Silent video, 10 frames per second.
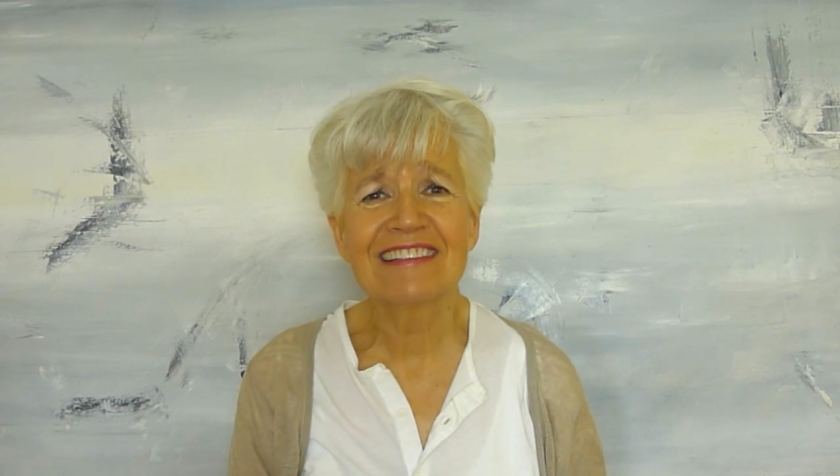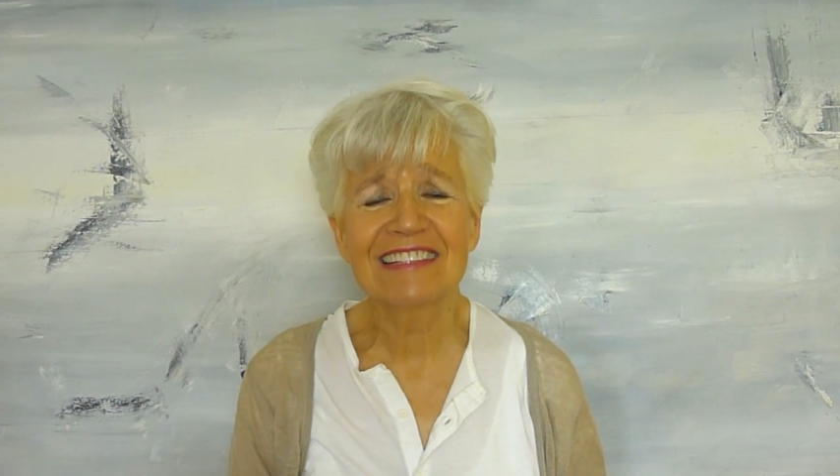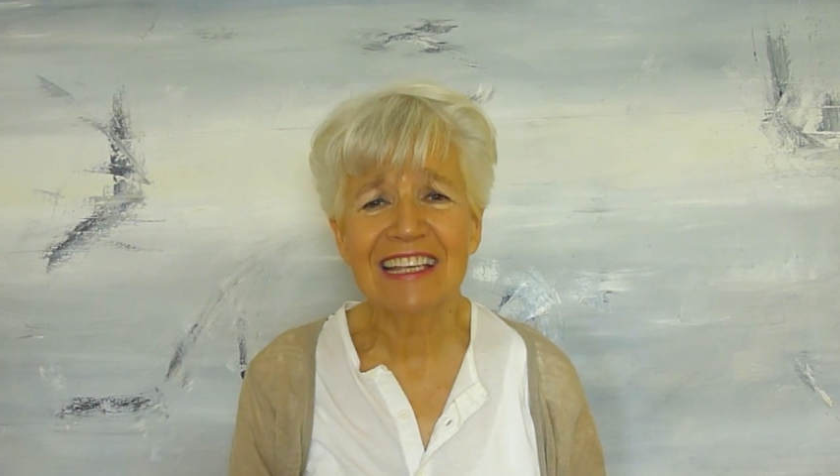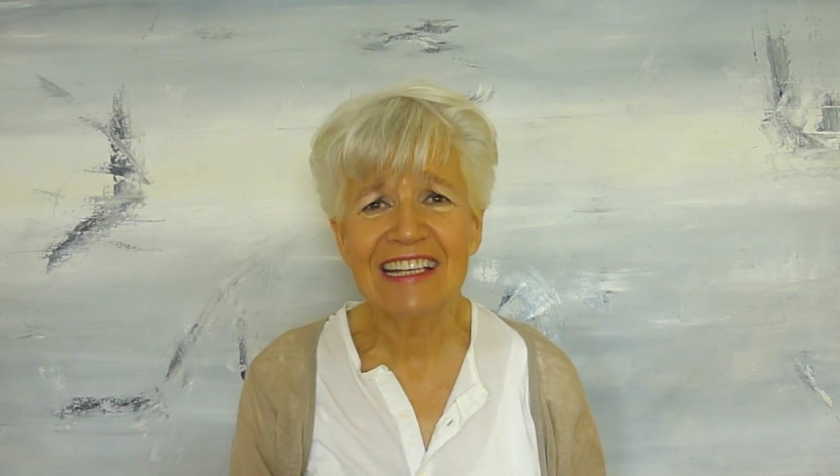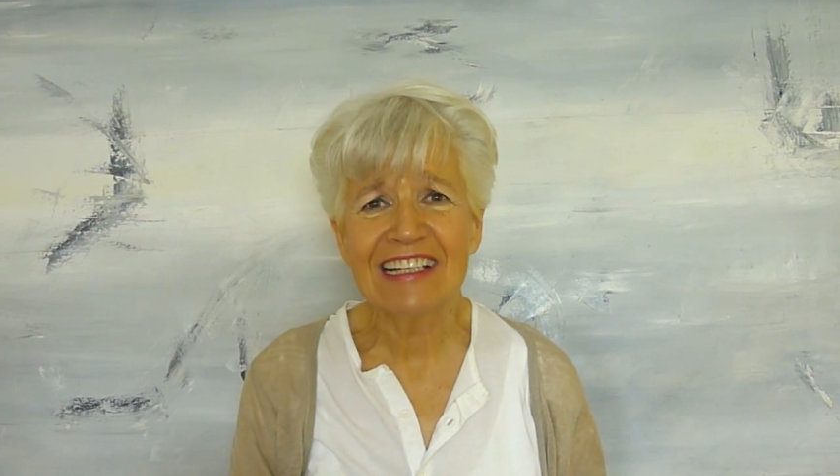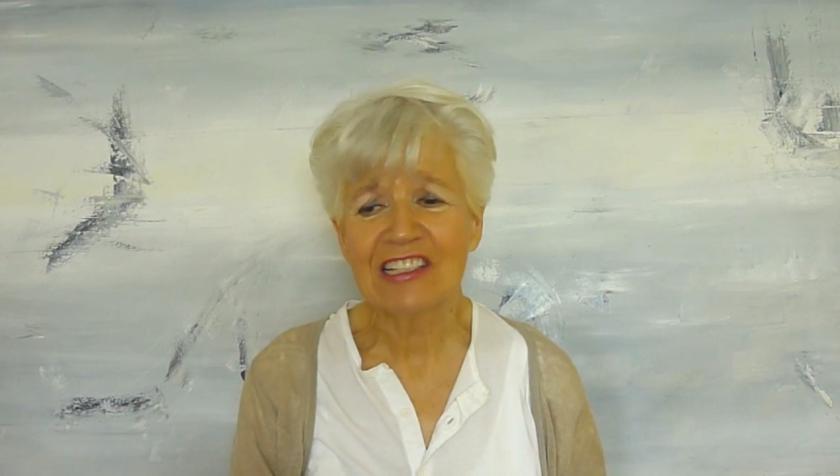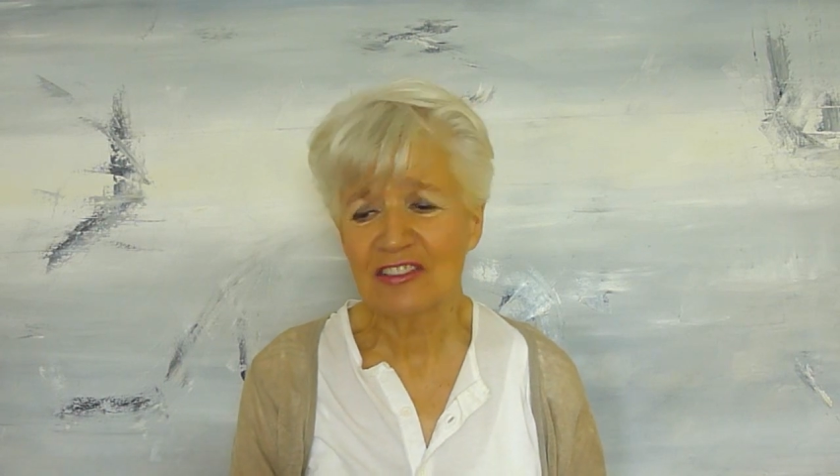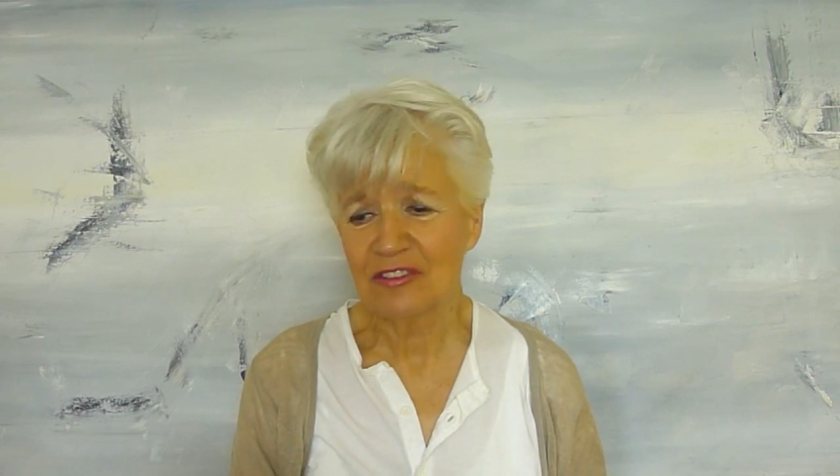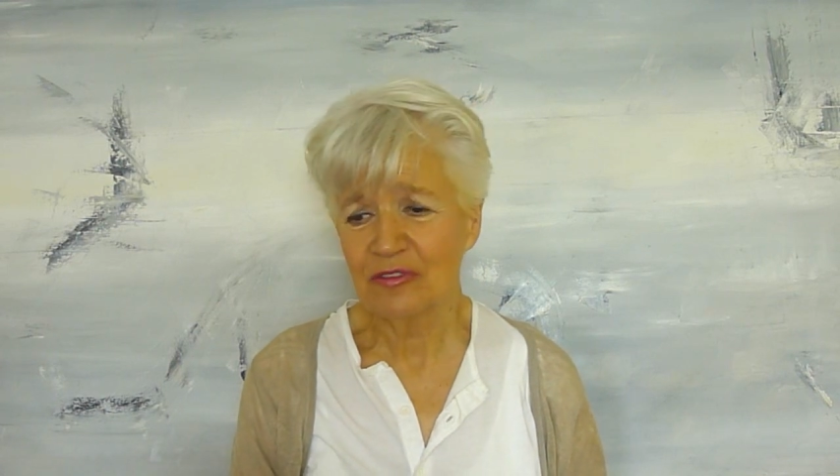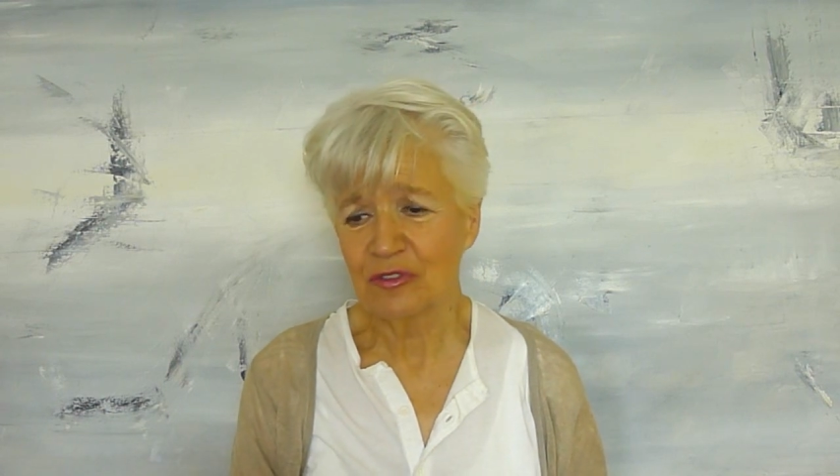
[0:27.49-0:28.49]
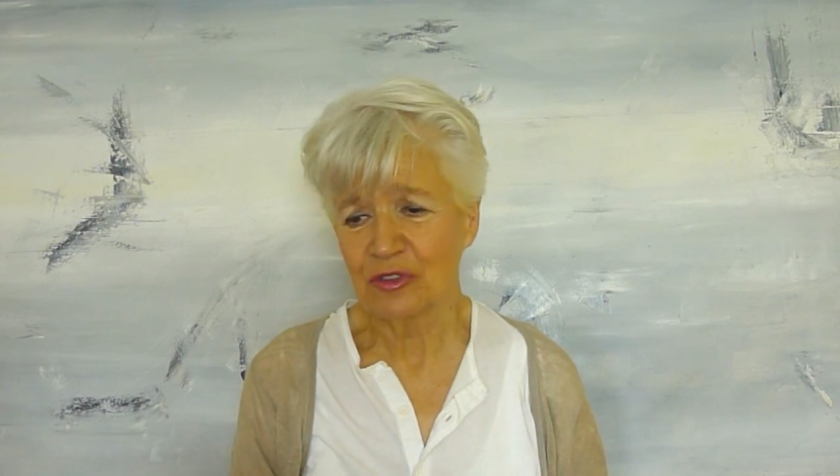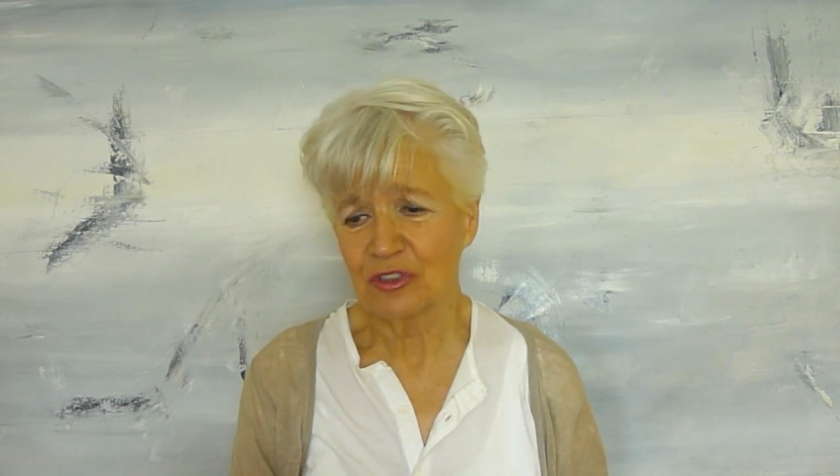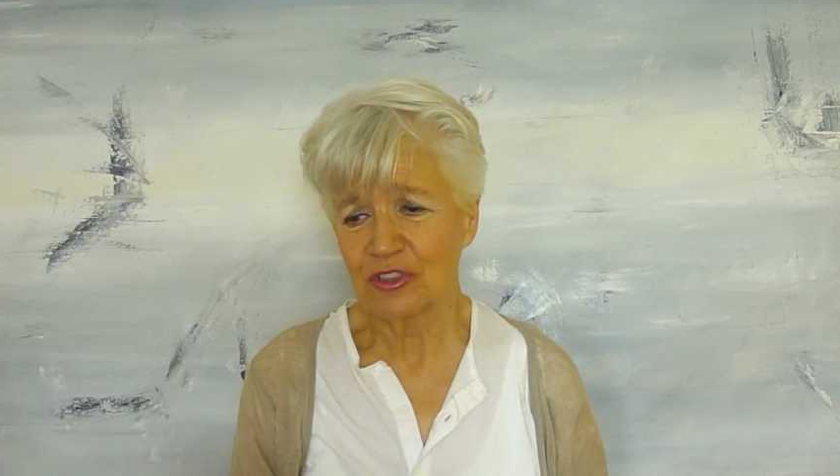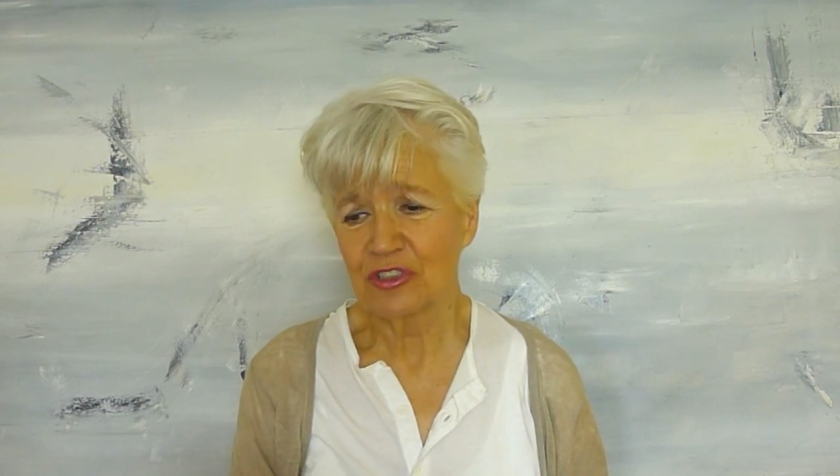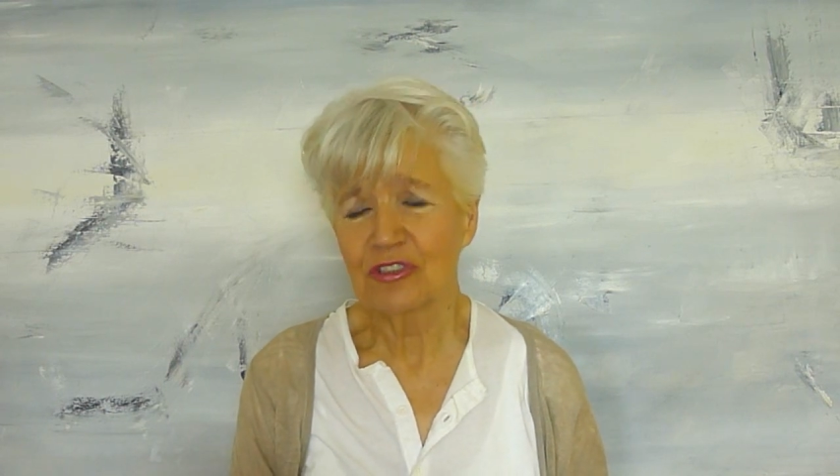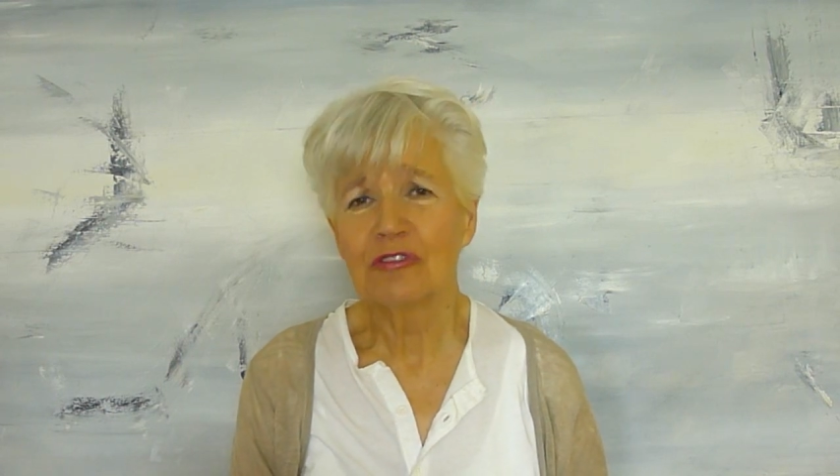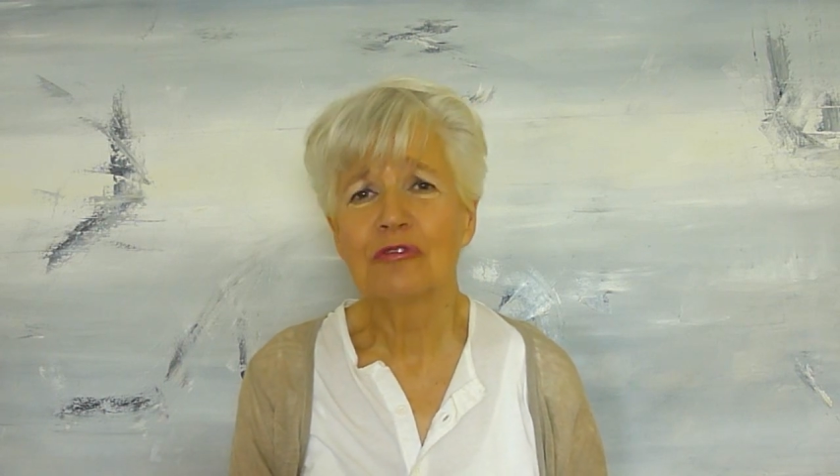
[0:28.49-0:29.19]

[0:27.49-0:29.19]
sehnlichsten Wunsch,